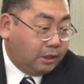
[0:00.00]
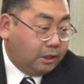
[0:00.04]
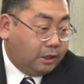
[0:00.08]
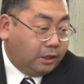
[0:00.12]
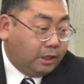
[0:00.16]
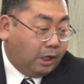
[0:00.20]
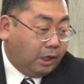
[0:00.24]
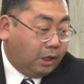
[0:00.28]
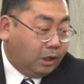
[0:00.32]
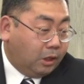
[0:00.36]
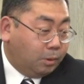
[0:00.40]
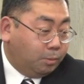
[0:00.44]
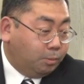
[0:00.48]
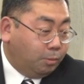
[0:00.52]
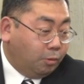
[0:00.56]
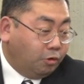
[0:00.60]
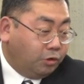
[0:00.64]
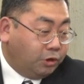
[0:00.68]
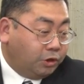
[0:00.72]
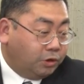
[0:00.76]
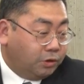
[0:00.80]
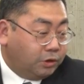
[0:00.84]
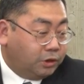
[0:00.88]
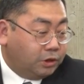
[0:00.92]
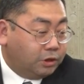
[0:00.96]
でもう
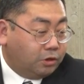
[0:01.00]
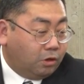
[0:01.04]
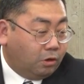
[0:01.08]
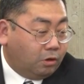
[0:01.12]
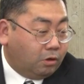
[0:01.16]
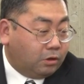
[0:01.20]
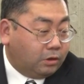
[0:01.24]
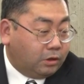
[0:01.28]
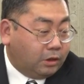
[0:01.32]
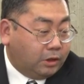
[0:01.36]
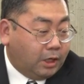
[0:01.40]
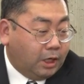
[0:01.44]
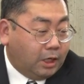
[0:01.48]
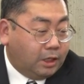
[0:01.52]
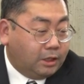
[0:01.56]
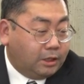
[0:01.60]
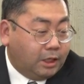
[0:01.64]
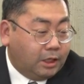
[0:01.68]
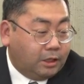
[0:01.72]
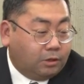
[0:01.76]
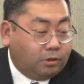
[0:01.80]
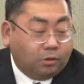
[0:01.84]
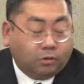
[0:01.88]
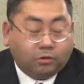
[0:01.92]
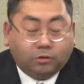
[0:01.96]
一つの南
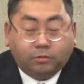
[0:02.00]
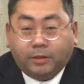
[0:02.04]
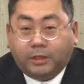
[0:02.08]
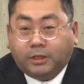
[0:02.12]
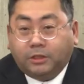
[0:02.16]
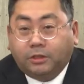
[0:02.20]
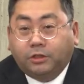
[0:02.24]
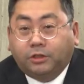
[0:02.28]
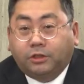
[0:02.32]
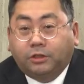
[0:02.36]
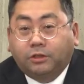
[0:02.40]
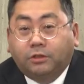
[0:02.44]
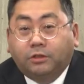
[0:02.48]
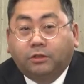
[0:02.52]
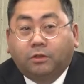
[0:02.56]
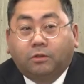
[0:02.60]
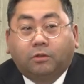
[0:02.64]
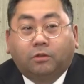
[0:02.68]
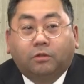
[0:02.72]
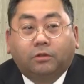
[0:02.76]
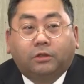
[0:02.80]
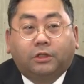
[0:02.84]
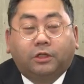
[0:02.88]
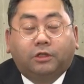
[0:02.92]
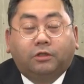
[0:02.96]
電特別収蔵
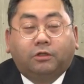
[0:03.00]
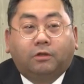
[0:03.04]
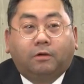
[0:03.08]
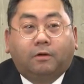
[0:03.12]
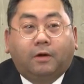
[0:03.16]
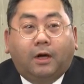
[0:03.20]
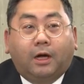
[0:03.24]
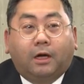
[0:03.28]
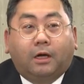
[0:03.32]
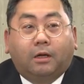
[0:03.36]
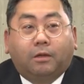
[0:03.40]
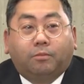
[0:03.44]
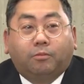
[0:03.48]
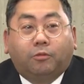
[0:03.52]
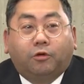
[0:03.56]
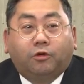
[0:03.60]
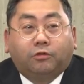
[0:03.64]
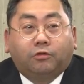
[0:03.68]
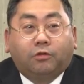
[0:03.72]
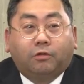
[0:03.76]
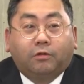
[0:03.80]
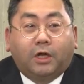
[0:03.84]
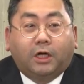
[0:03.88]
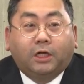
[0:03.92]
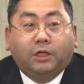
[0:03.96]
庫っていうのはもう
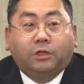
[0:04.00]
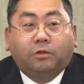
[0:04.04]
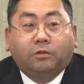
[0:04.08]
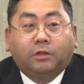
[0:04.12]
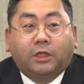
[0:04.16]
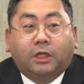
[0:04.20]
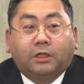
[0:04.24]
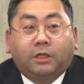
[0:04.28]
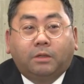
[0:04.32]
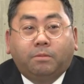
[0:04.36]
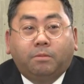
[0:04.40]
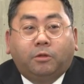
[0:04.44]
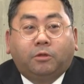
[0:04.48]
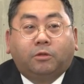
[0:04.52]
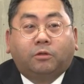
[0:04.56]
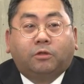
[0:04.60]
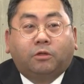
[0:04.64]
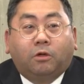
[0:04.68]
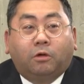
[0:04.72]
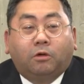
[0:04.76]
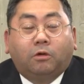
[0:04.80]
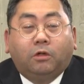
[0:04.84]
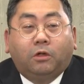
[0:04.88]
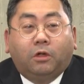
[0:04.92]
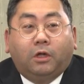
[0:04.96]
隣の建物
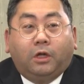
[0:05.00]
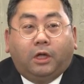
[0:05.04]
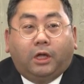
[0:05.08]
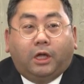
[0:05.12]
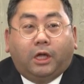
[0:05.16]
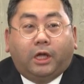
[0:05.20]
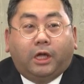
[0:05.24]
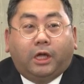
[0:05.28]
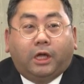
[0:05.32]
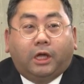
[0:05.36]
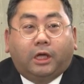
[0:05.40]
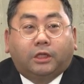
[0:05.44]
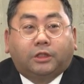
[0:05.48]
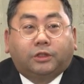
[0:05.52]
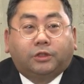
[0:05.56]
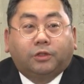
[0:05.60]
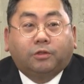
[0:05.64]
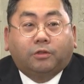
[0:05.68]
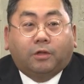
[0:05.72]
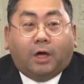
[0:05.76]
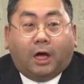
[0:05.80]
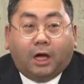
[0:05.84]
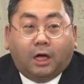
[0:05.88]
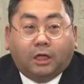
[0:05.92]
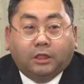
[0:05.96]
の、えー、ちょっ
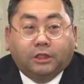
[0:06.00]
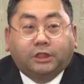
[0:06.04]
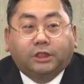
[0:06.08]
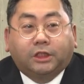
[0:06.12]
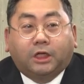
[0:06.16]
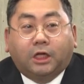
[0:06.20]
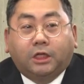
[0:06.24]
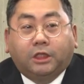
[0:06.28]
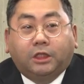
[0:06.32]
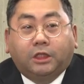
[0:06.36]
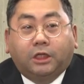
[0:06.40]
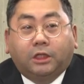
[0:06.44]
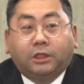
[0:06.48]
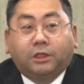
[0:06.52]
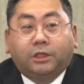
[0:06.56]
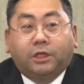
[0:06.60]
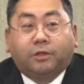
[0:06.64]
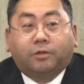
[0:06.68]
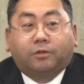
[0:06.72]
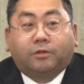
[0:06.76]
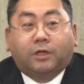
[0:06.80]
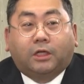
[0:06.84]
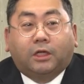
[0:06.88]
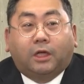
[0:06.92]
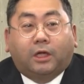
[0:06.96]
と半地下になった
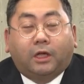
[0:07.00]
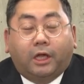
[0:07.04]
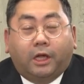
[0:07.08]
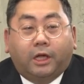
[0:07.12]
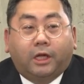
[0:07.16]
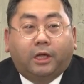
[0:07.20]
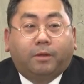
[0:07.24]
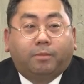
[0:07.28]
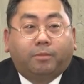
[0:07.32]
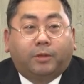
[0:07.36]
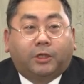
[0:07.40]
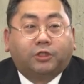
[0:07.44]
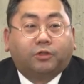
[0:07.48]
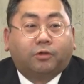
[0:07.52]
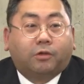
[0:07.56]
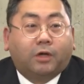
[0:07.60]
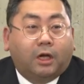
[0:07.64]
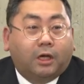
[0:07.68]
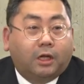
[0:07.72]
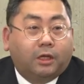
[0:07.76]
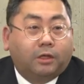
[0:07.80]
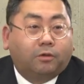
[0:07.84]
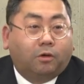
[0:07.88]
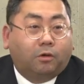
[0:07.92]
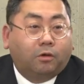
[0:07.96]
ような、えー、場所
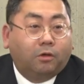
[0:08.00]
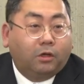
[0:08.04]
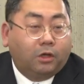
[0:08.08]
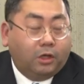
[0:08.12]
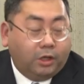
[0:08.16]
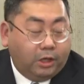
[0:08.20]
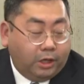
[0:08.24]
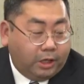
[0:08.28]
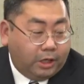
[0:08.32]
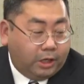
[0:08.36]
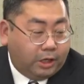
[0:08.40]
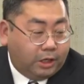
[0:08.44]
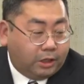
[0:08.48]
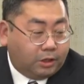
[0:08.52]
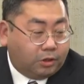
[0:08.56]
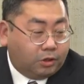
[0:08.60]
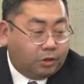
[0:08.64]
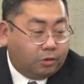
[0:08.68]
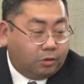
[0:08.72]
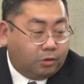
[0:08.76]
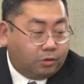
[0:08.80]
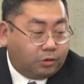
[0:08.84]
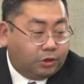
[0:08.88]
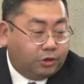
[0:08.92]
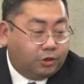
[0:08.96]
からの、えー
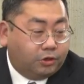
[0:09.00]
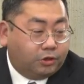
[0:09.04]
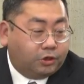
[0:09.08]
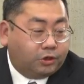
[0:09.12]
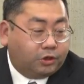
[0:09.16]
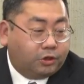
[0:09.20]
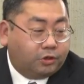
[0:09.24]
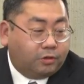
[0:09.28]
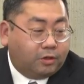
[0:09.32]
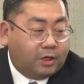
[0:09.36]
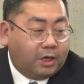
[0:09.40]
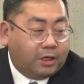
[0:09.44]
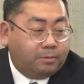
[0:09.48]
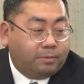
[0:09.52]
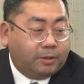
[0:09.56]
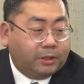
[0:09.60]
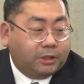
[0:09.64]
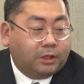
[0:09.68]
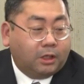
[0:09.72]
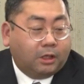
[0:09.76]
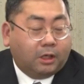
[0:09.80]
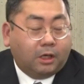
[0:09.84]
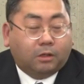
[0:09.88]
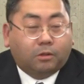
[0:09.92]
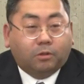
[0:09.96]
と、救出となりま
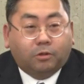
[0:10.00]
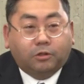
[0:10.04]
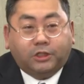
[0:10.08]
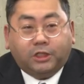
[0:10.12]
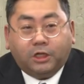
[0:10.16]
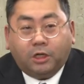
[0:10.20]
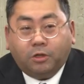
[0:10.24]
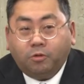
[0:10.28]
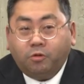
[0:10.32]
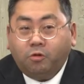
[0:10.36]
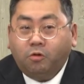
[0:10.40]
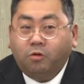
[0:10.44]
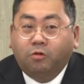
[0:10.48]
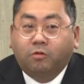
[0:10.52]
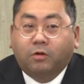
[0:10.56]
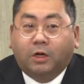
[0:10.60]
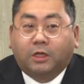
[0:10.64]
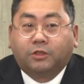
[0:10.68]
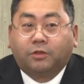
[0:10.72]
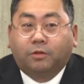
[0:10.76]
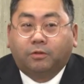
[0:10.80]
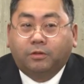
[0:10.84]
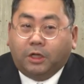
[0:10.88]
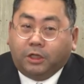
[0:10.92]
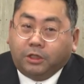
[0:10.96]
したがこちらの方は
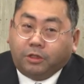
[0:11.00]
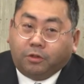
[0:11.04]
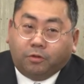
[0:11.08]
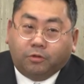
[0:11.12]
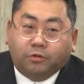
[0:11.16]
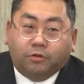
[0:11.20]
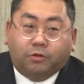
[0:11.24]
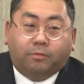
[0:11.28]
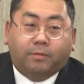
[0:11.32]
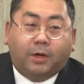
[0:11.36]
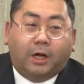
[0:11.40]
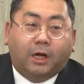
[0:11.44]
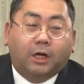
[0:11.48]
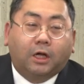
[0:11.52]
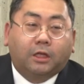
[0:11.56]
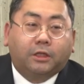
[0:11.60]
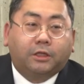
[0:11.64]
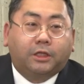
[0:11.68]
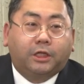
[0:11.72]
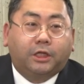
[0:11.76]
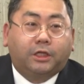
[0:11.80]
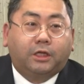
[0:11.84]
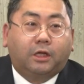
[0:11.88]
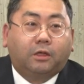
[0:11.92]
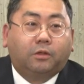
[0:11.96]
そんなに温度も上がっ
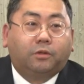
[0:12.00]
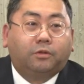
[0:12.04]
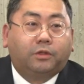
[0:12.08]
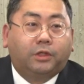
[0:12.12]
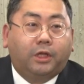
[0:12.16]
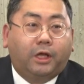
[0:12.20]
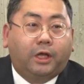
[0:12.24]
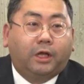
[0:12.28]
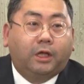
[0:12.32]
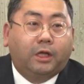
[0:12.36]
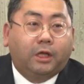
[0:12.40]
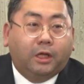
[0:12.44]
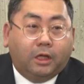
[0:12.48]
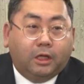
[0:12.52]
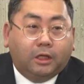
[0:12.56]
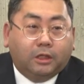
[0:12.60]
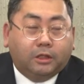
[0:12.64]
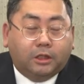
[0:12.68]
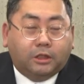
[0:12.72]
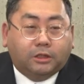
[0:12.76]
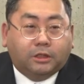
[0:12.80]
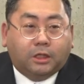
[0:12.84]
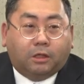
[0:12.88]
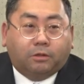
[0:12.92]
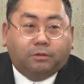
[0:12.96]
ていなくて
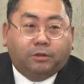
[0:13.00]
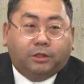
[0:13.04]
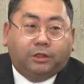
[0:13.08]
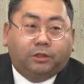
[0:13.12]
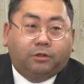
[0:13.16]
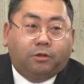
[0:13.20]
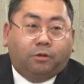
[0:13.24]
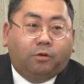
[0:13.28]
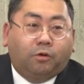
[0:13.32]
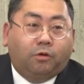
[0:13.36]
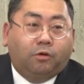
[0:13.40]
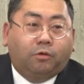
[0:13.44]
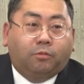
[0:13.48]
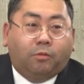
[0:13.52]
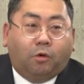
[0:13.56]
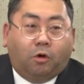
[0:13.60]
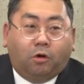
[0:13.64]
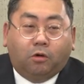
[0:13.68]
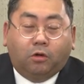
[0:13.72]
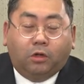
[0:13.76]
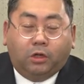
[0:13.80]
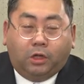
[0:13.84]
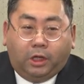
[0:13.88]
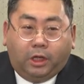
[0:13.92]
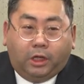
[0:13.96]
で作品の方
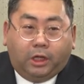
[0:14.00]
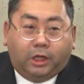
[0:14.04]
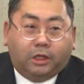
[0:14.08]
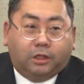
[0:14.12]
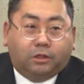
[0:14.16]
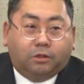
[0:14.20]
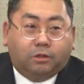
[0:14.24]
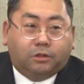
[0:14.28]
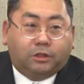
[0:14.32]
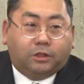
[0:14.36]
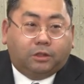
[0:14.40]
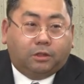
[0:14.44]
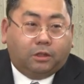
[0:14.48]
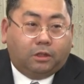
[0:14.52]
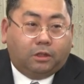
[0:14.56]
も、えーと